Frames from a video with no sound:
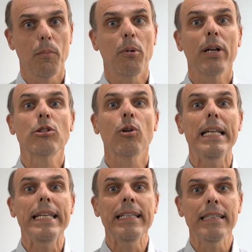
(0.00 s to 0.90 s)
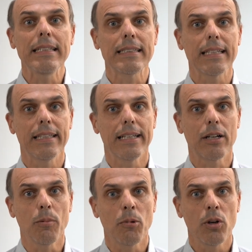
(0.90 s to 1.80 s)
Por eso el índice de
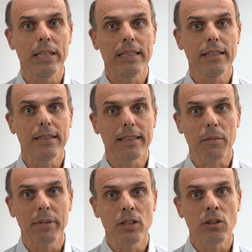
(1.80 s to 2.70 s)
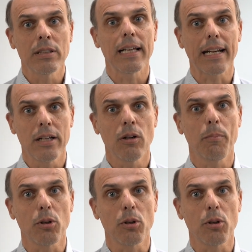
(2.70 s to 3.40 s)
commodities terminó en terreno